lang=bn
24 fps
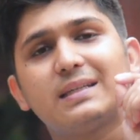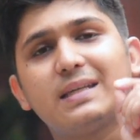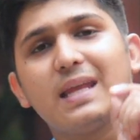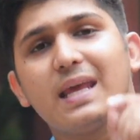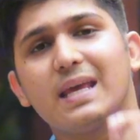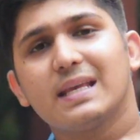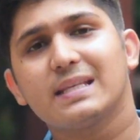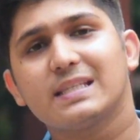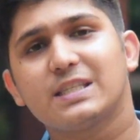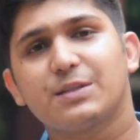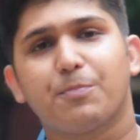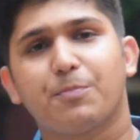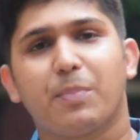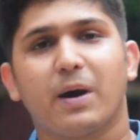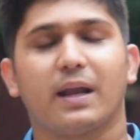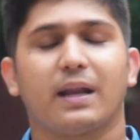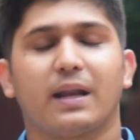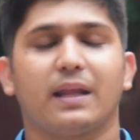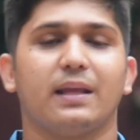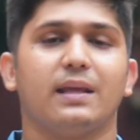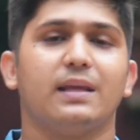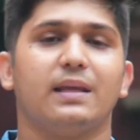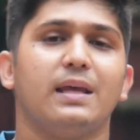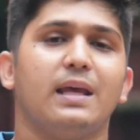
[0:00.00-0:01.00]
টেন্স
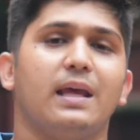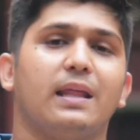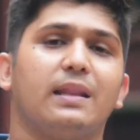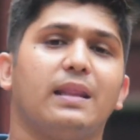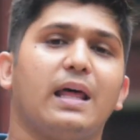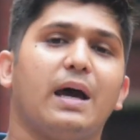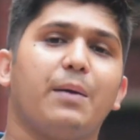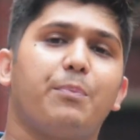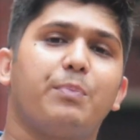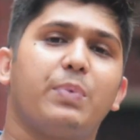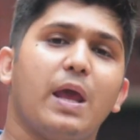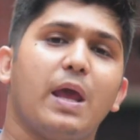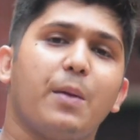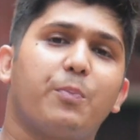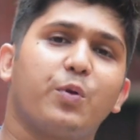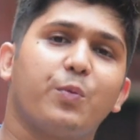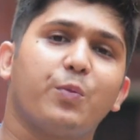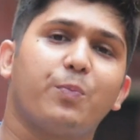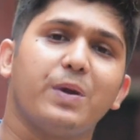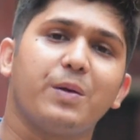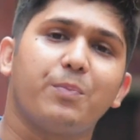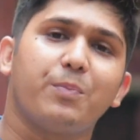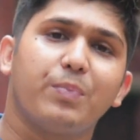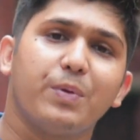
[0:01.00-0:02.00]
পারে না
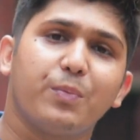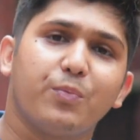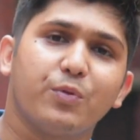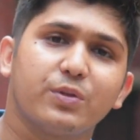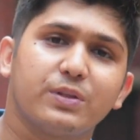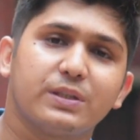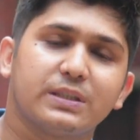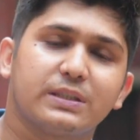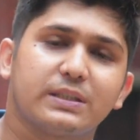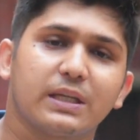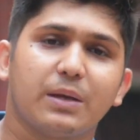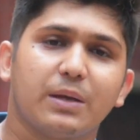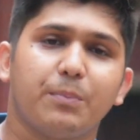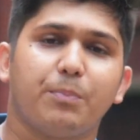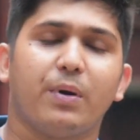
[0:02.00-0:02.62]
অ্যাপ্রোপ্রিয়েট প্রিপোজিশন